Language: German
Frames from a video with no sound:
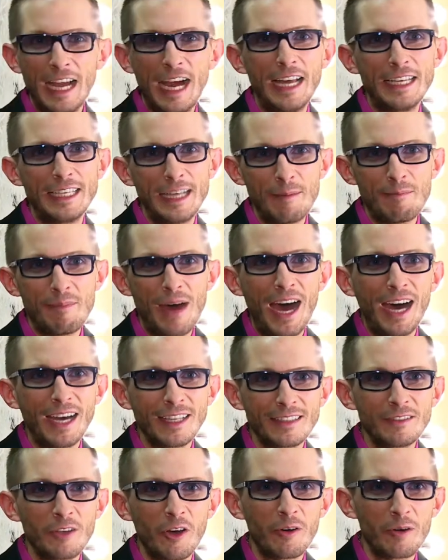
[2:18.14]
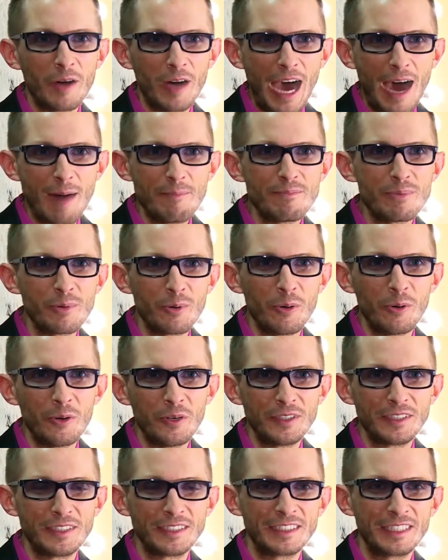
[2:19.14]
der Bart noch ab
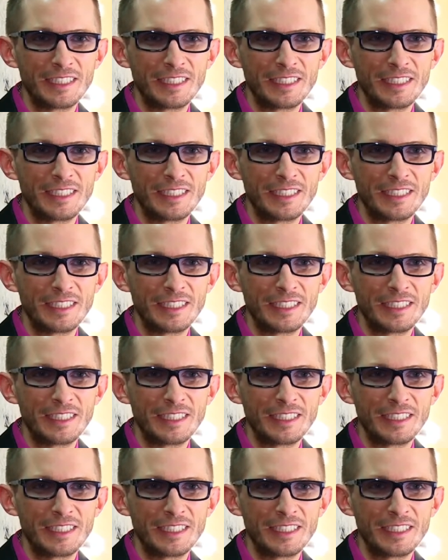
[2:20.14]
und